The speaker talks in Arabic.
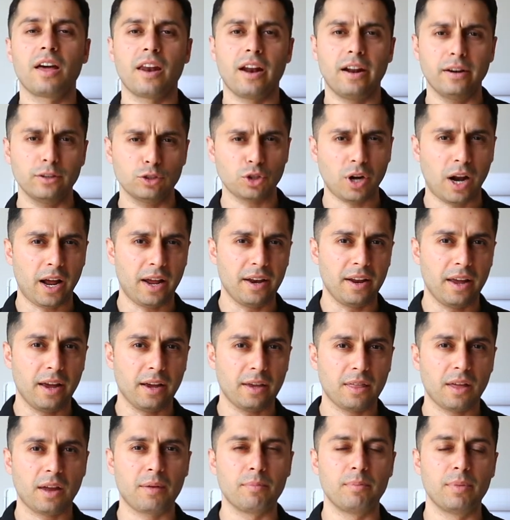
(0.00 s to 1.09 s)
راح نشرح عنها
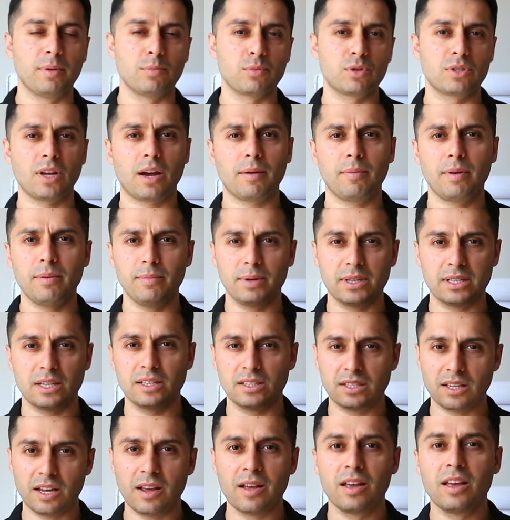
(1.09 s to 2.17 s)
أكثر بالمستقبل بس
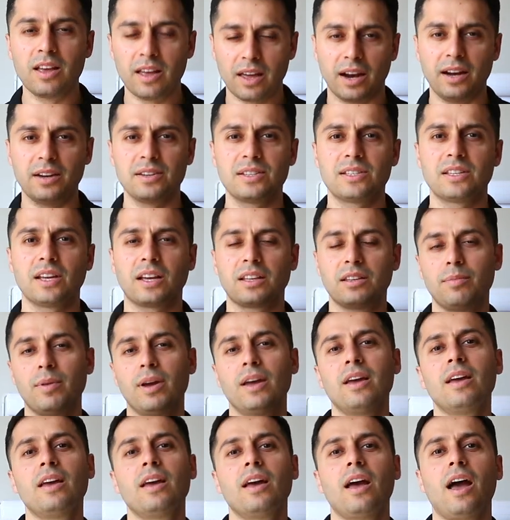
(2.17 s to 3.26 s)
هسه راح
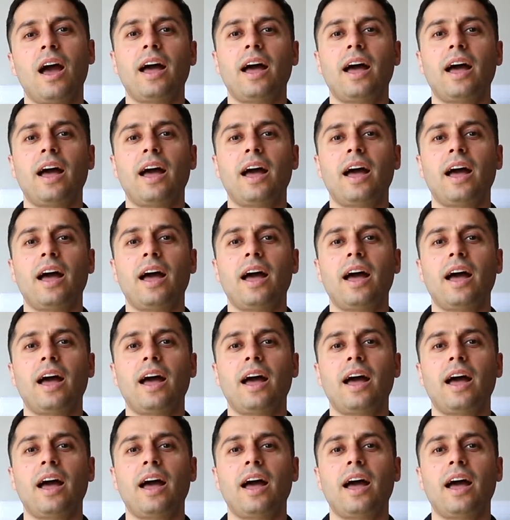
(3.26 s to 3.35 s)
نستخدمها